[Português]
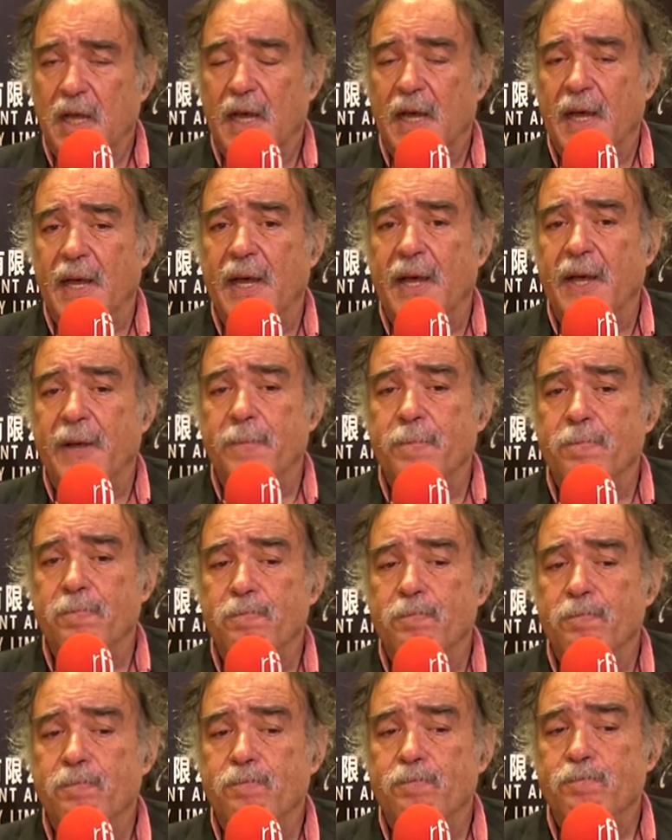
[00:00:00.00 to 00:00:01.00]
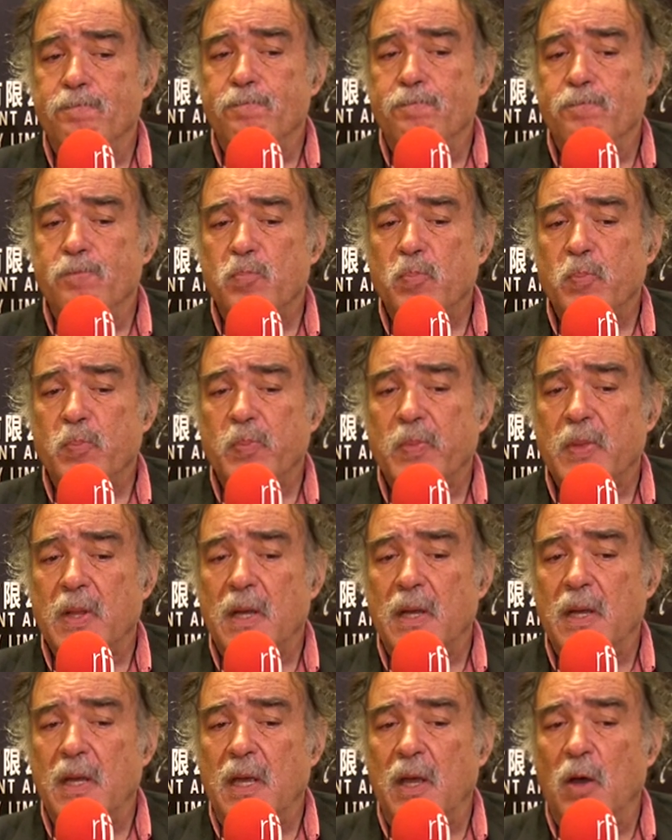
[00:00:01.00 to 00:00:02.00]
Uh,
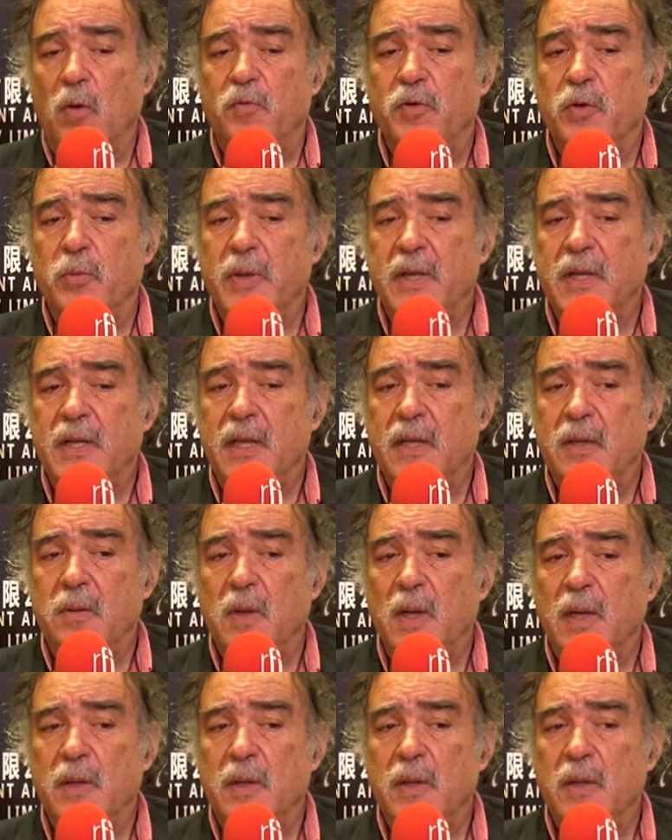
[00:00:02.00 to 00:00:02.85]
é um filme em que